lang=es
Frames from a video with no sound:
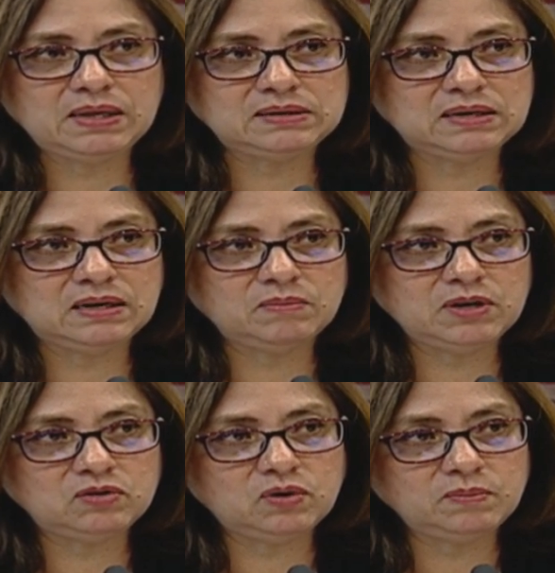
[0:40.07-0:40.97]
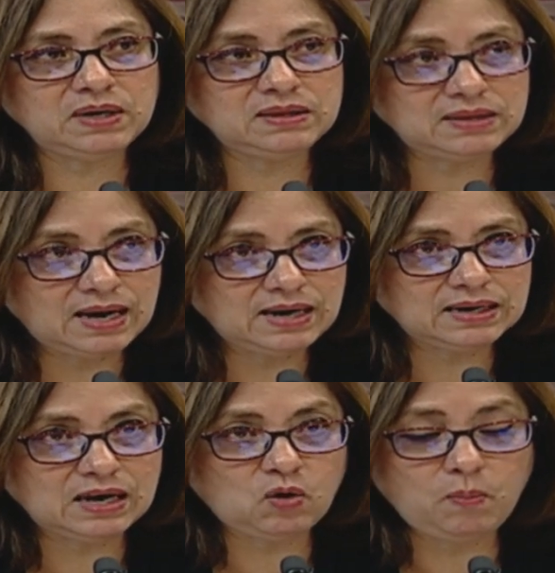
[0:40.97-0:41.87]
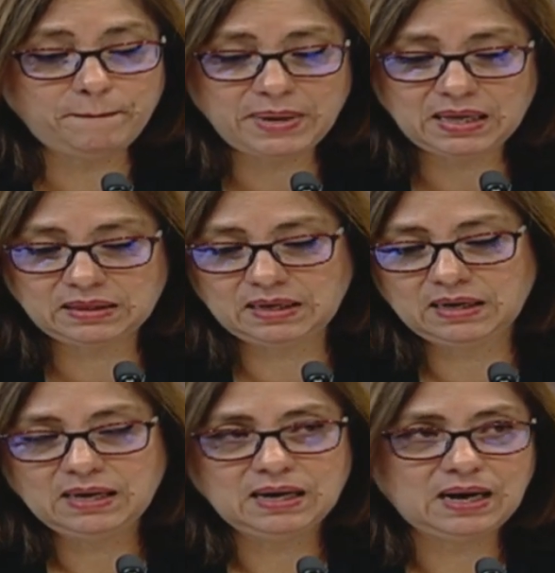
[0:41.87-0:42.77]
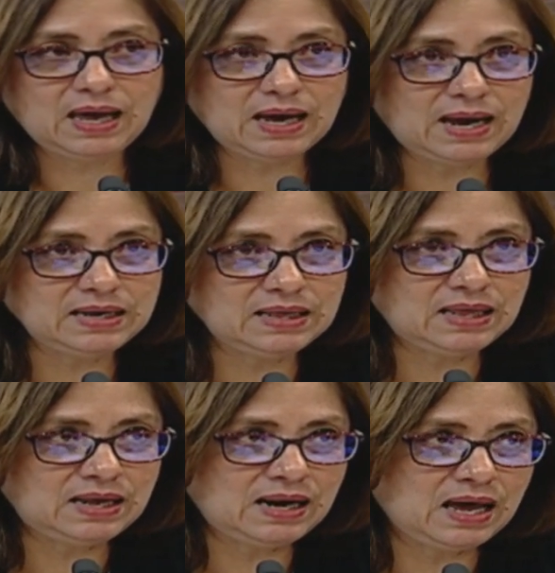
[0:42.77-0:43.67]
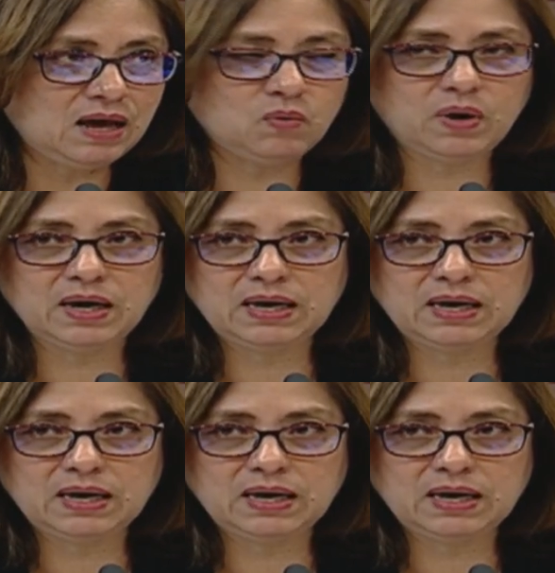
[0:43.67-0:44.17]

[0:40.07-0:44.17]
de saneamiento ambiental que compete la calidad del agua,